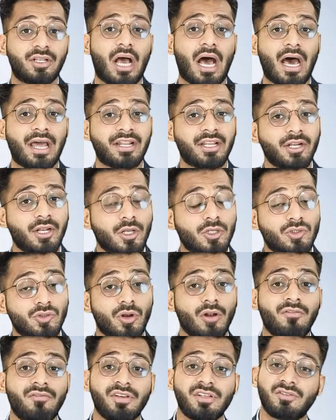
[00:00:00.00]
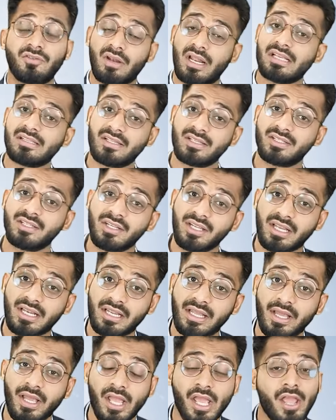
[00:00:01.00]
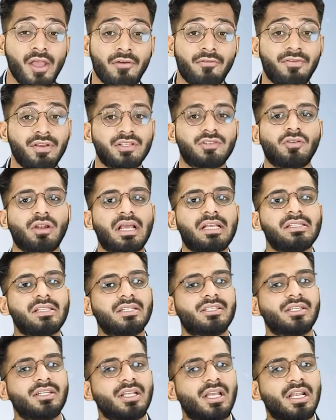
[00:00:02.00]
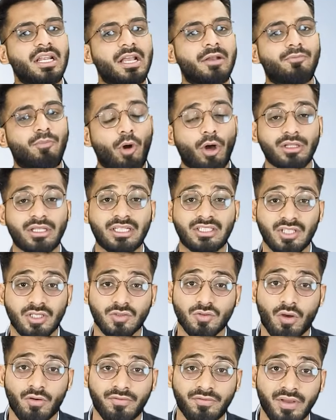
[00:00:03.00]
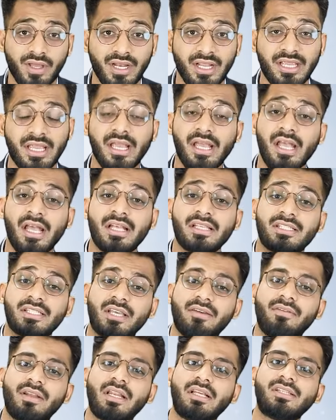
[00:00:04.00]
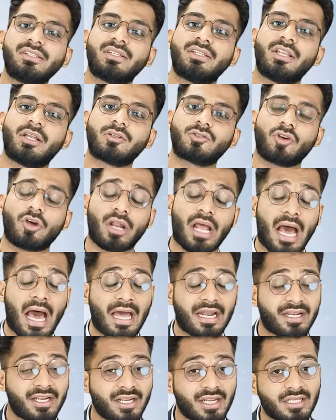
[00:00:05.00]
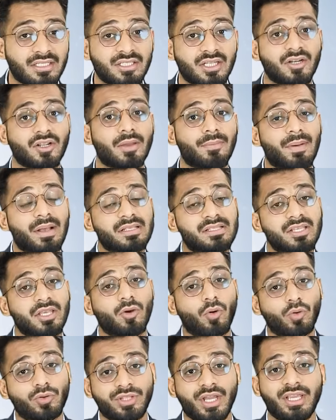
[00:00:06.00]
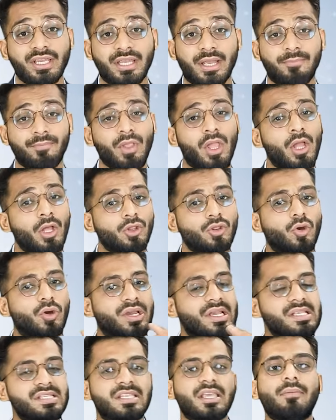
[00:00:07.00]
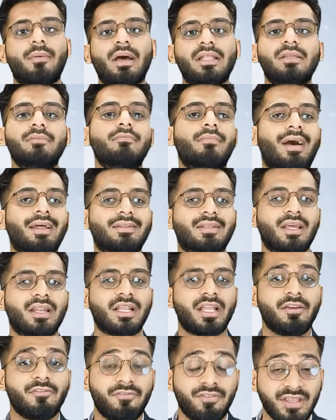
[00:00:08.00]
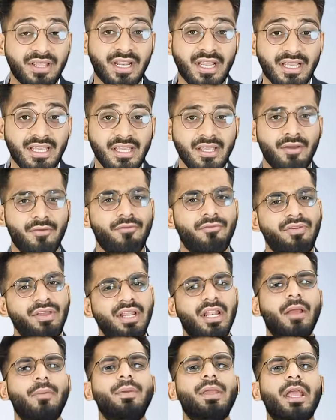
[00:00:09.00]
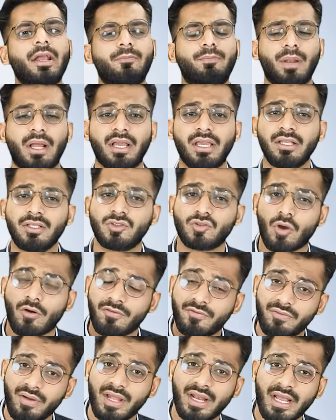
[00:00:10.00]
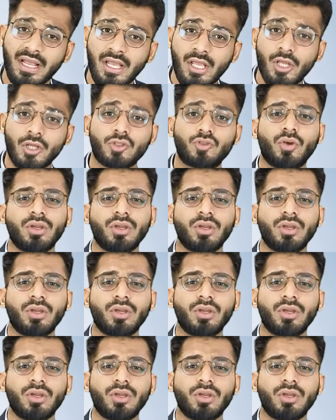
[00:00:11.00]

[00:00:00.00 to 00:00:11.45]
आर्किटेक्चरल विजुअलाइजेशन के लिए विजुअलाइजेशन के लिए एक बहुत अच्छा सॉफ्टवेयर है ये सिविल इंजीनियर्स और आर्किटेक्चर के पास ये होता ही है तो इसके बाद हम बात करेंगे वीरे की वीरे भी एक प्लगिंग सॉफ्टवेयर है जो